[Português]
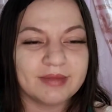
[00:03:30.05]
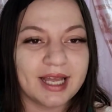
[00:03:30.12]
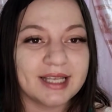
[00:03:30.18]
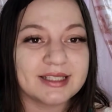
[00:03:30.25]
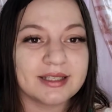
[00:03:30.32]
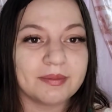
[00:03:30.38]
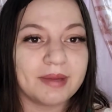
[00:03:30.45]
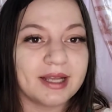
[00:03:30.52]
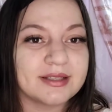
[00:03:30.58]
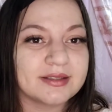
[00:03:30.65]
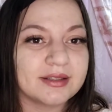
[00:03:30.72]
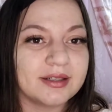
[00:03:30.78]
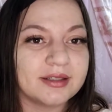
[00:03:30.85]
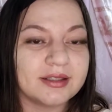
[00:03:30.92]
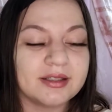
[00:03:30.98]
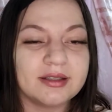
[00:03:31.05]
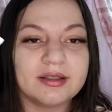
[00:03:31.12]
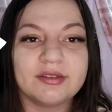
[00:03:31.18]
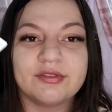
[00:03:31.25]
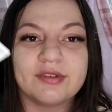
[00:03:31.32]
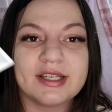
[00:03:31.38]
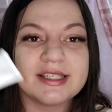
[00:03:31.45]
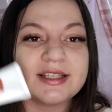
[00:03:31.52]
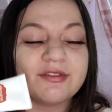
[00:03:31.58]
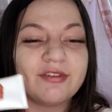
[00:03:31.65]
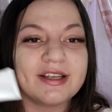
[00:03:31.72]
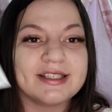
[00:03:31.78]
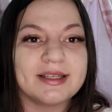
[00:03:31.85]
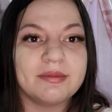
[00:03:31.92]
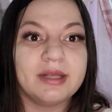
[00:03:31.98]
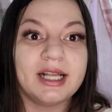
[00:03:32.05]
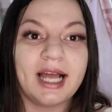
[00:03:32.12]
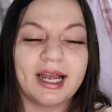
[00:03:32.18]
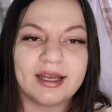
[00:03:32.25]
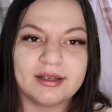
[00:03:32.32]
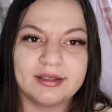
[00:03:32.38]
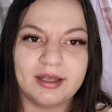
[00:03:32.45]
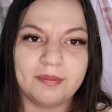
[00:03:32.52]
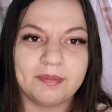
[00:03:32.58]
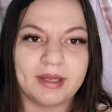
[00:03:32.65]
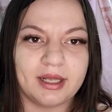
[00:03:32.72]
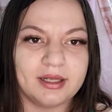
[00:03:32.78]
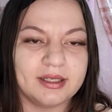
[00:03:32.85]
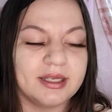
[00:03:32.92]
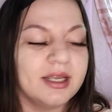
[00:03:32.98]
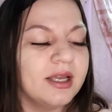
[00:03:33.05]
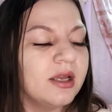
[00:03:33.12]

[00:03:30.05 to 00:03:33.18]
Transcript: essa máscara que fez, fazer milagre na pele.